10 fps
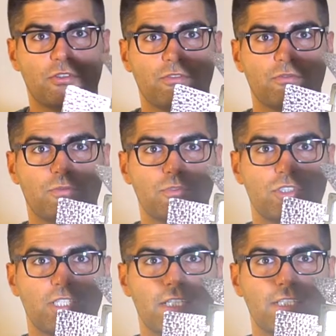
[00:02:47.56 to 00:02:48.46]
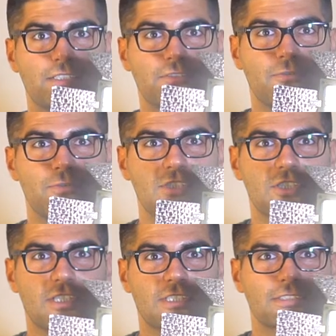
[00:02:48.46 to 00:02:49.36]
funzionare,
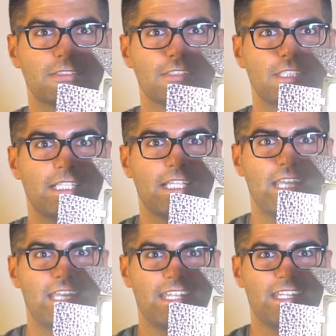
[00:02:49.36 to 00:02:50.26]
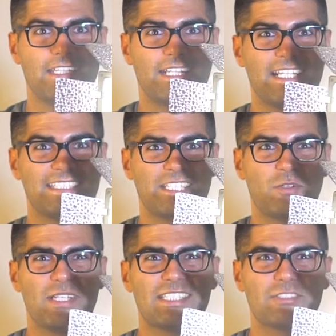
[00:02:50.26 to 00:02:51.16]
funziona. E ragazzi,
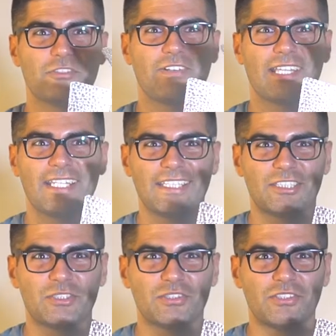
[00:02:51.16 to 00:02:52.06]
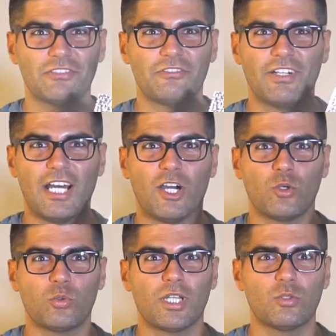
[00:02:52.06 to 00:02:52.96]
questo faretto fa
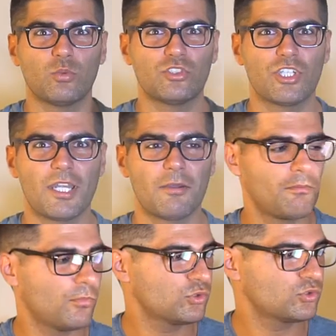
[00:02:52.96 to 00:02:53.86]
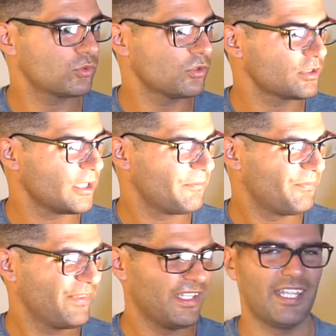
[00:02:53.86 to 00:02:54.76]
una luce mostruosa,
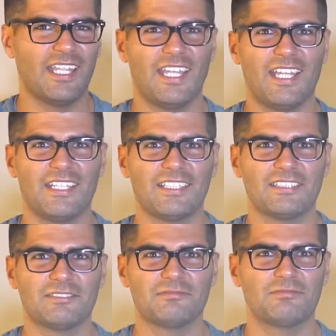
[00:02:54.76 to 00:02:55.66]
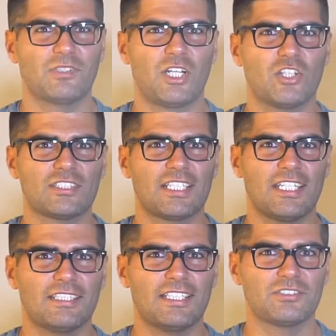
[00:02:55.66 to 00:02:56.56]
una cosa
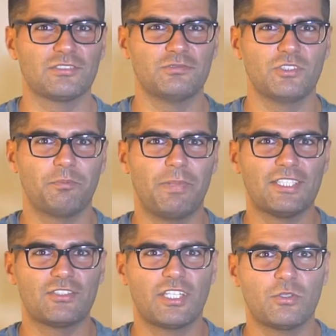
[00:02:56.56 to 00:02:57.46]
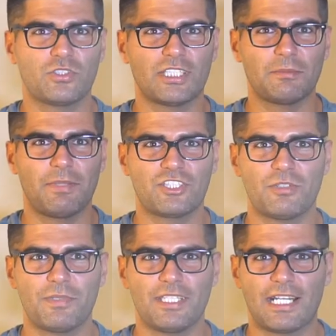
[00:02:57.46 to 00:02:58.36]
che adesso non penso che riusciate a
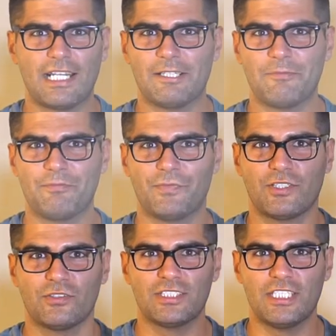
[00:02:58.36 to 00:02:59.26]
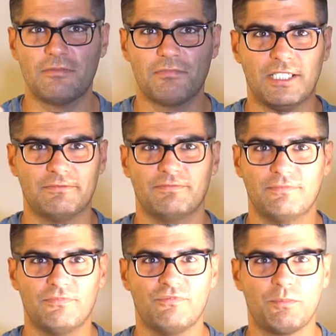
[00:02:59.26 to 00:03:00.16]
percepirla così, ma
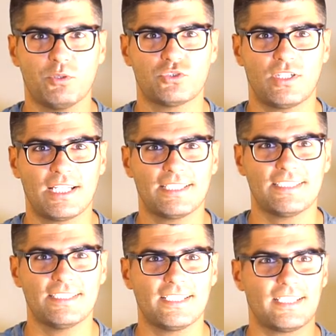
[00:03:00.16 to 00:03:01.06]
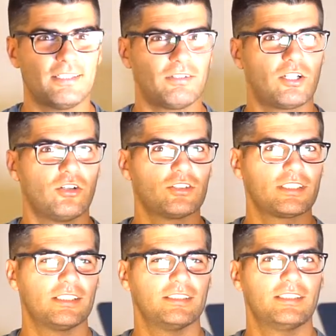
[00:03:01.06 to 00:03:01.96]
vi posso garantire che è una
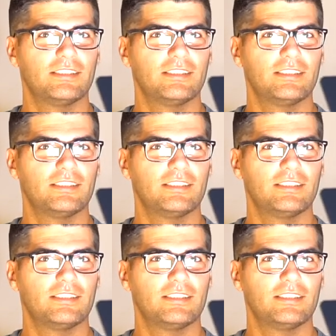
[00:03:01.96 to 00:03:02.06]
cosa